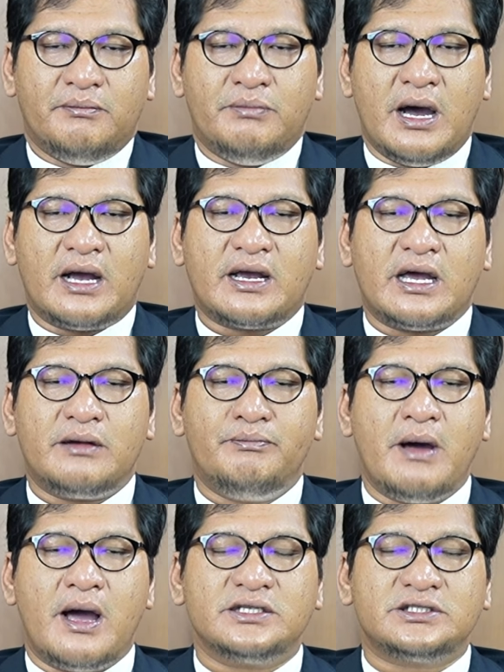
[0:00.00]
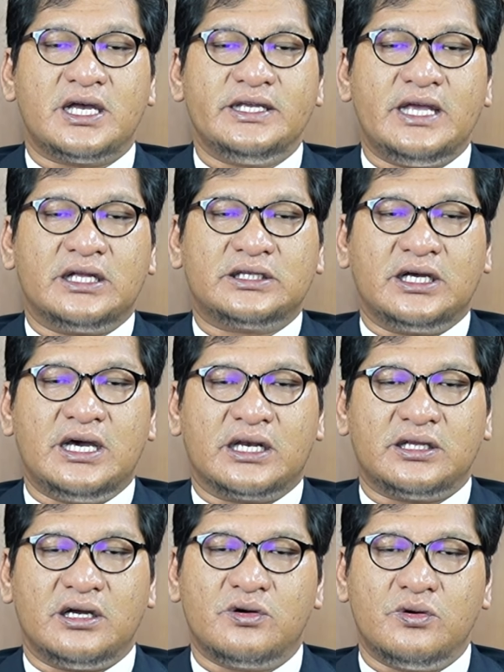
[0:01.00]
bahkan bangsa yang
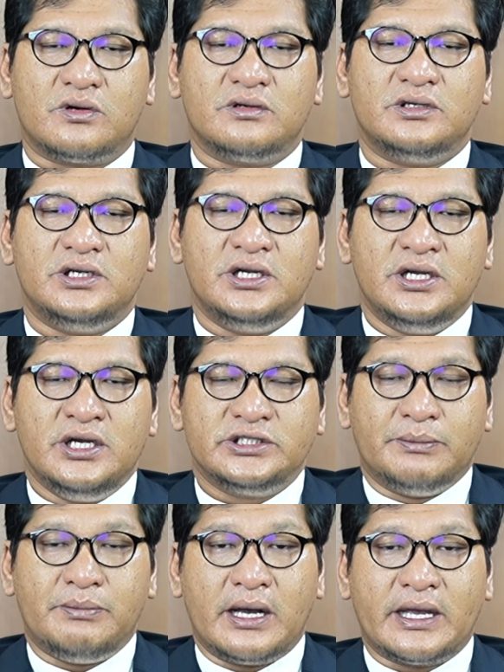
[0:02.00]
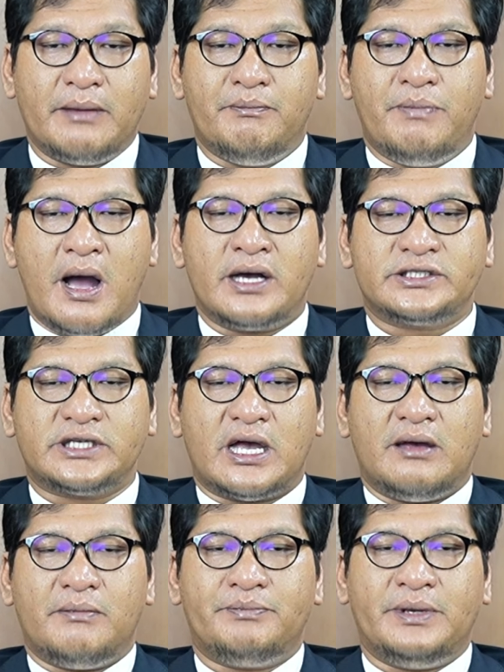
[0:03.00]
tegar tengkuk, sebagai
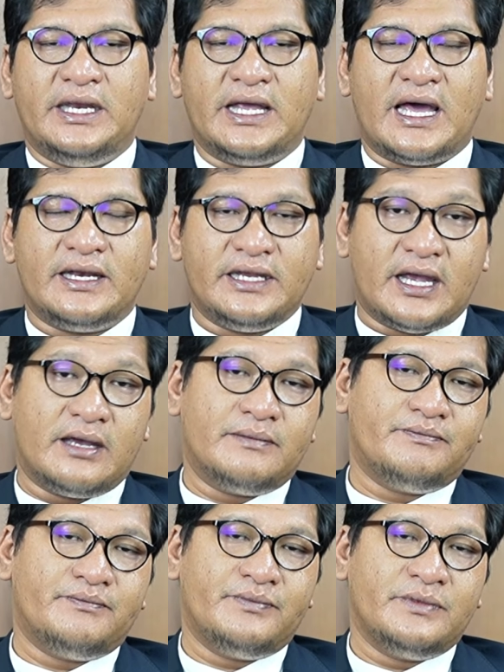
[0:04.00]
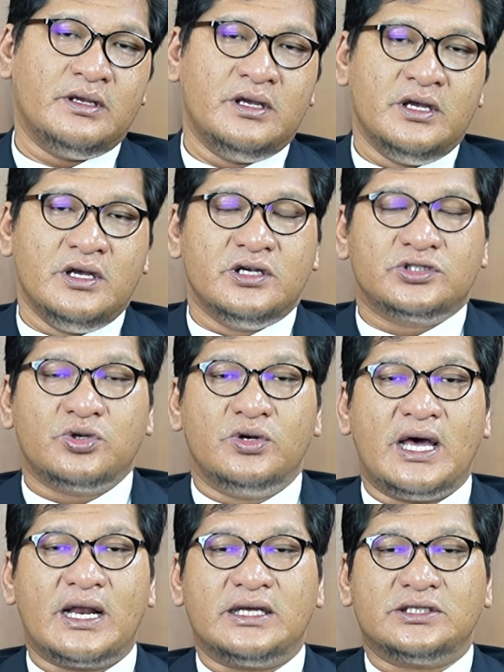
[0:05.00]
bangsa pilihannya.
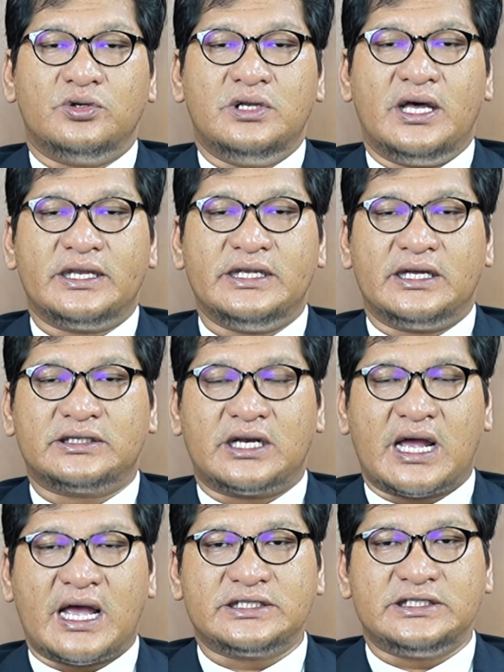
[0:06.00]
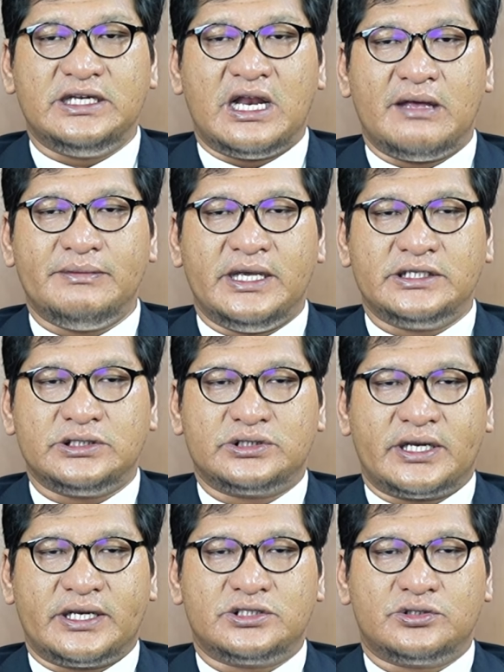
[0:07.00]
Saudara-saudari yang terkasih dalam Yesus
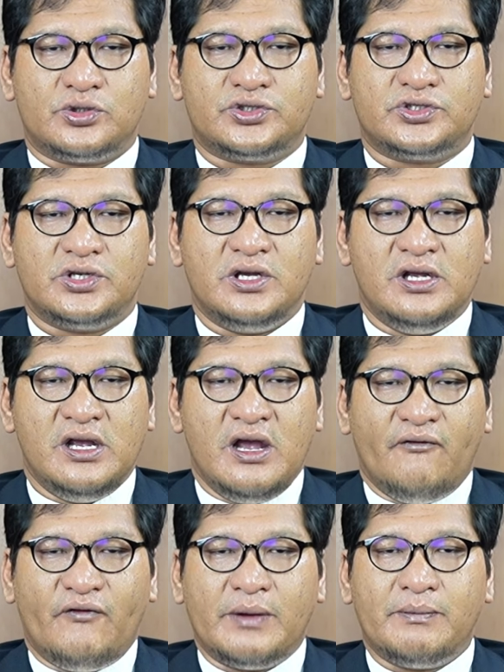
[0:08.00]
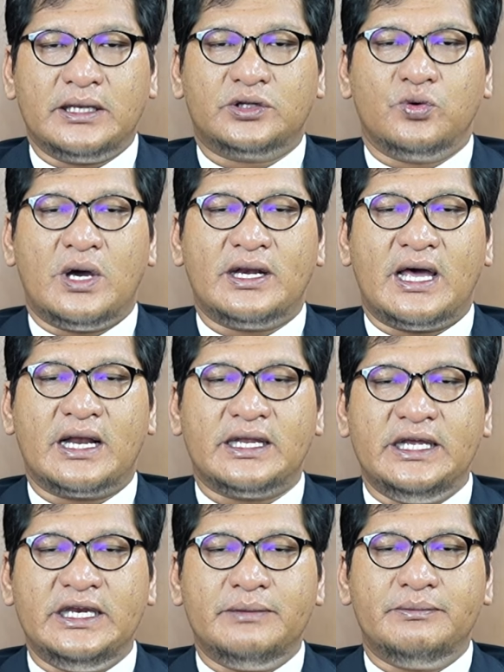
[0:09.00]
Kristus, firman Tuhan
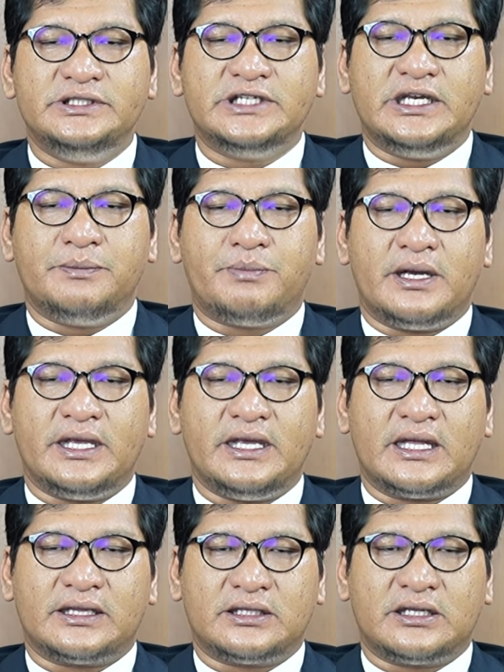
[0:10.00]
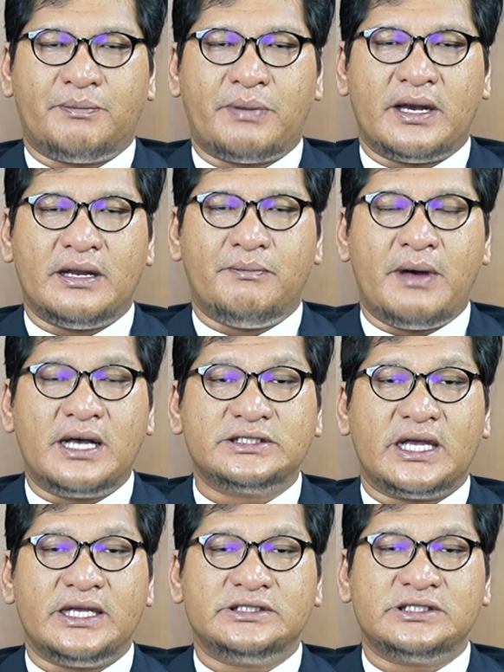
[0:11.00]
hari ini menjadi pengingat kepada
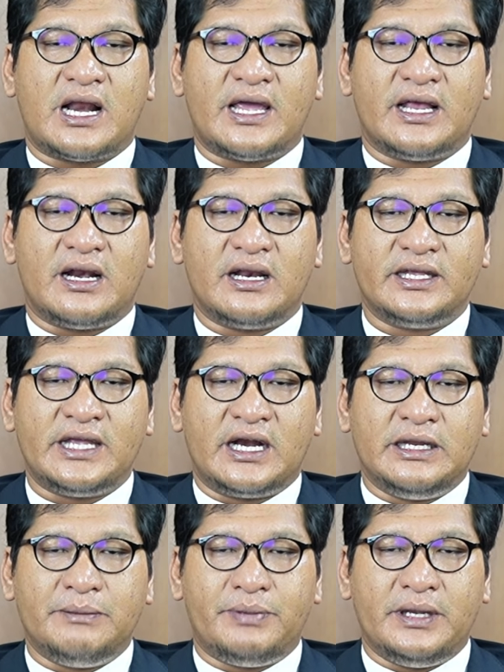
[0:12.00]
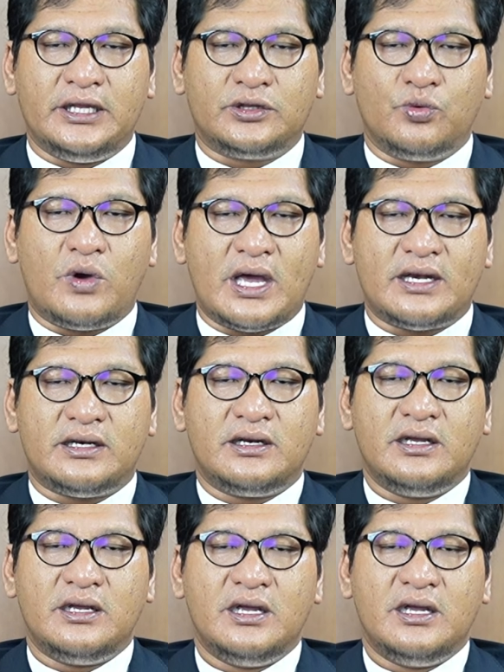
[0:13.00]
bangsa Israel yang dipilih Tuhan